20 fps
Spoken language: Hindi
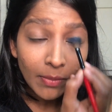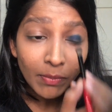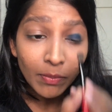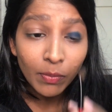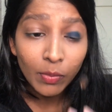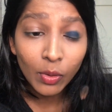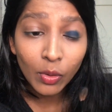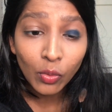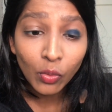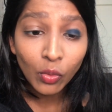
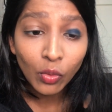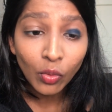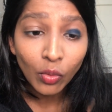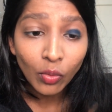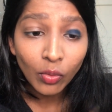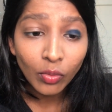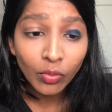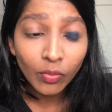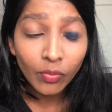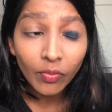ब्लू
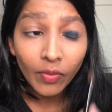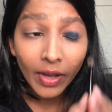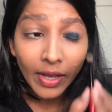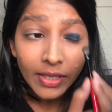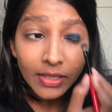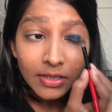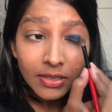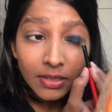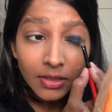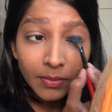वाई
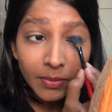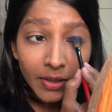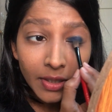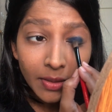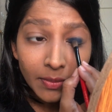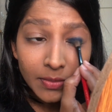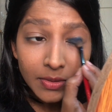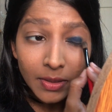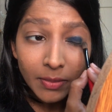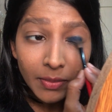इज इट
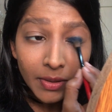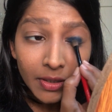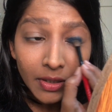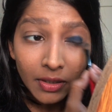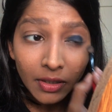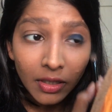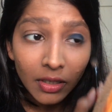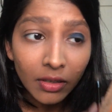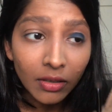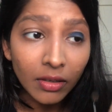बिकम सम अदर
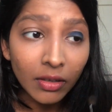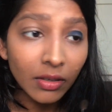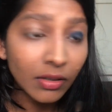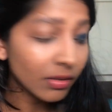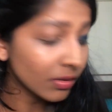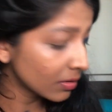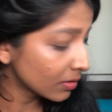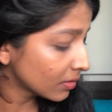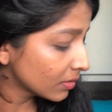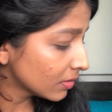कलर
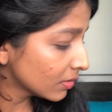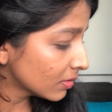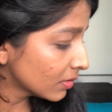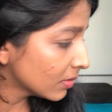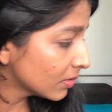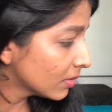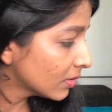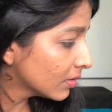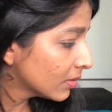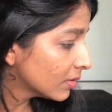
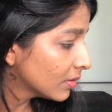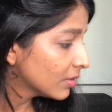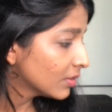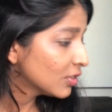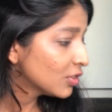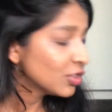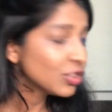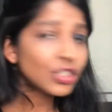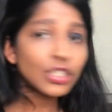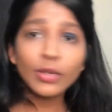
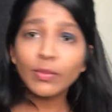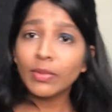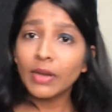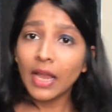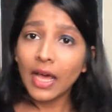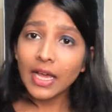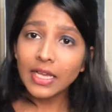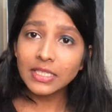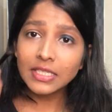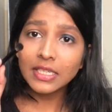जब
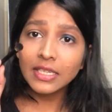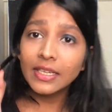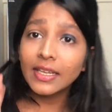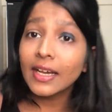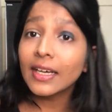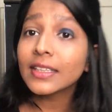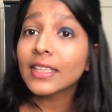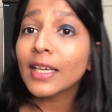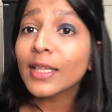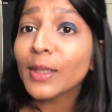लास्ट
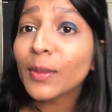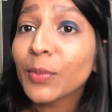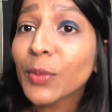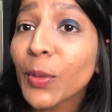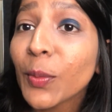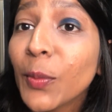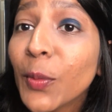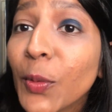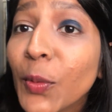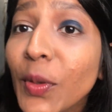लिया था तब तो
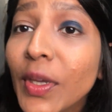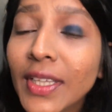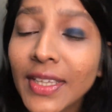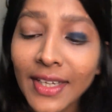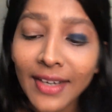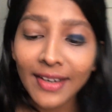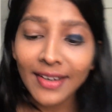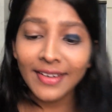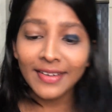ब्लू ही था